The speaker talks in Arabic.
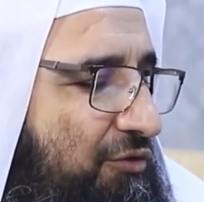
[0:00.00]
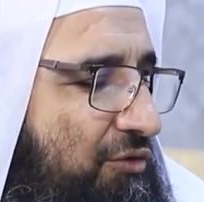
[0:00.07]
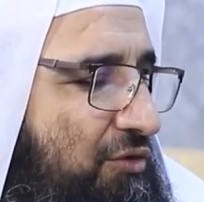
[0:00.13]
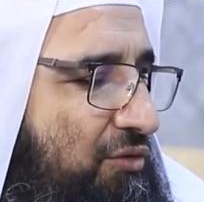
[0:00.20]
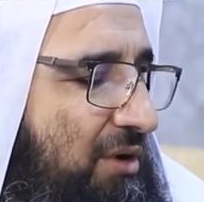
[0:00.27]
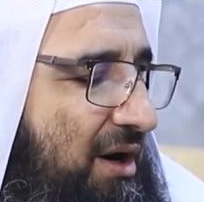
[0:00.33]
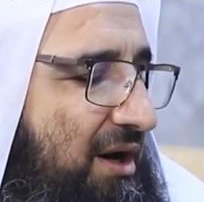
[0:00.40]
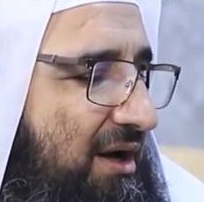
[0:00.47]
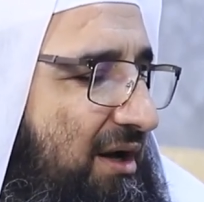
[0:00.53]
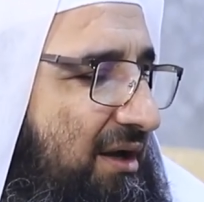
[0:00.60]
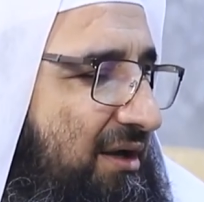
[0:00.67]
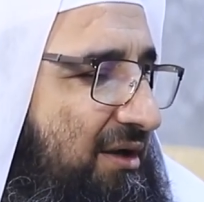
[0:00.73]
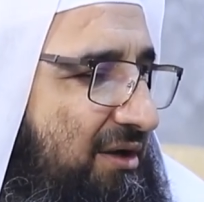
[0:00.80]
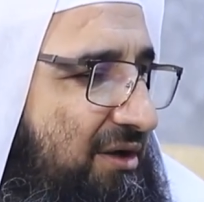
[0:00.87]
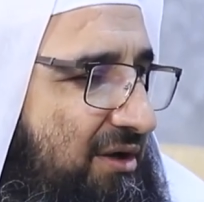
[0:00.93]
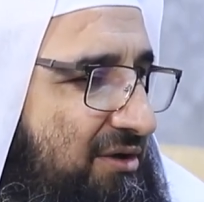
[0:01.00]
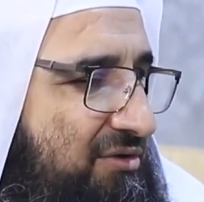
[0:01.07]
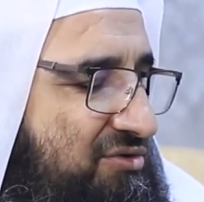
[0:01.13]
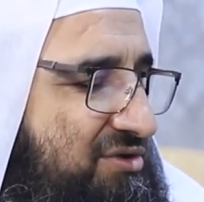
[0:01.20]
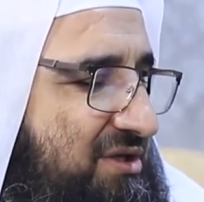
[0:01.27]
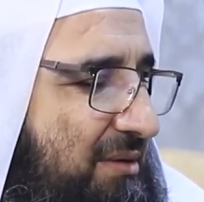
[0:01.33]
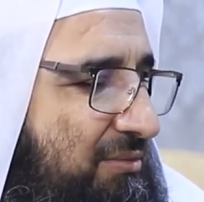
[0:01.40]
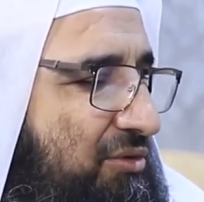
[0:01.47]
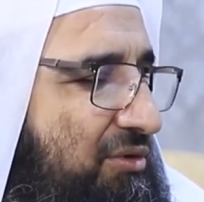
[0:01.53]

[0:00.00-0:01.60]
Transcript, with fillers: هو ينسب